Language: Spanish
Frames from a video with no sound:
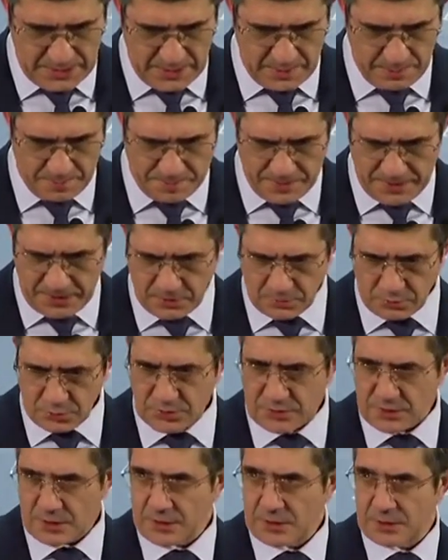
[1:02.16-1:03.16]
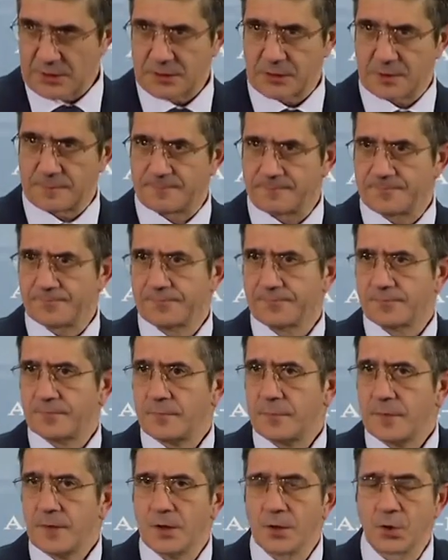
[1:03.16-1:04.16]
empleo. Ustedes
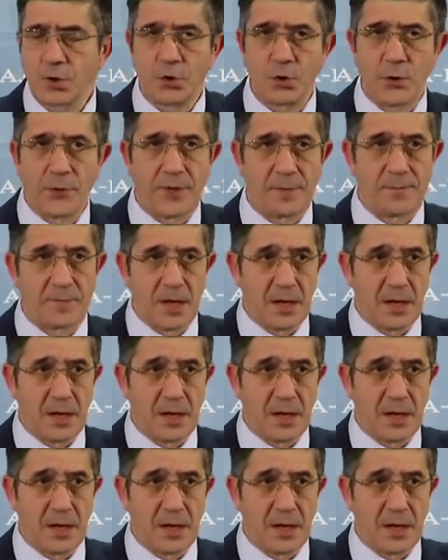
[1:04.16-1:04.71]
conocen